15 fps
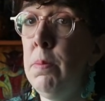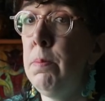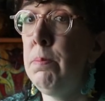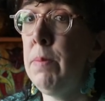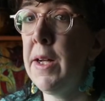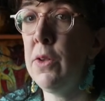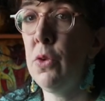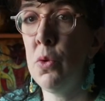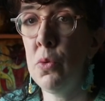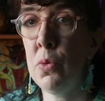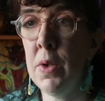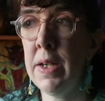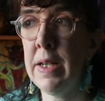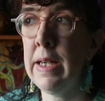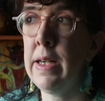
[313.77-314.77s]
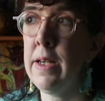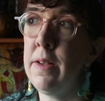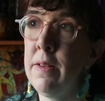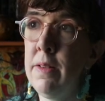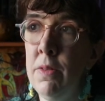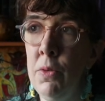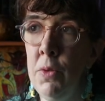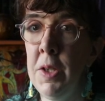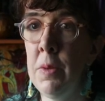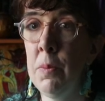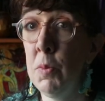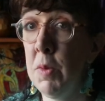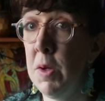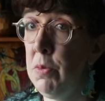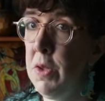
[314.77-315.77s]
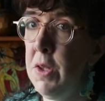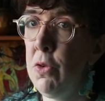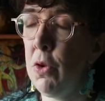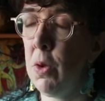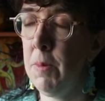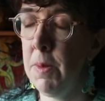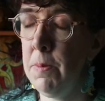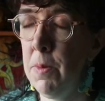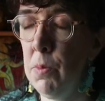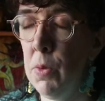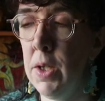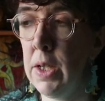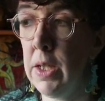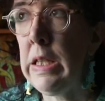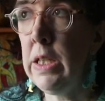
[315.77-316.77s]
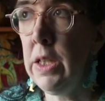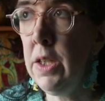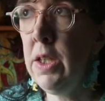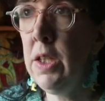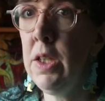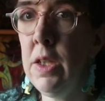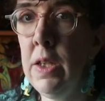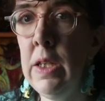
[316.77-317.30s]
pas devoir uniquement m'appuyer sur ma mémoire qui